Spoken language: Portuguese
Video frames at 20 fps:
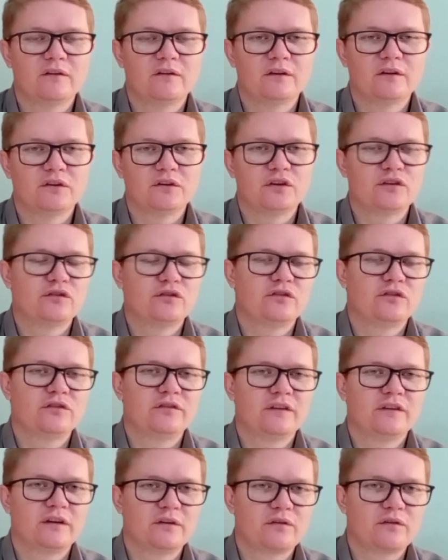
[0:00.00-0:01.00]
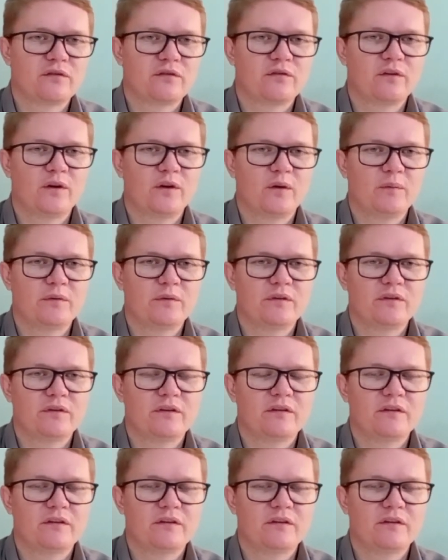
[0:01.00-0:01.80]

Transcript: a nós de diferentes formas,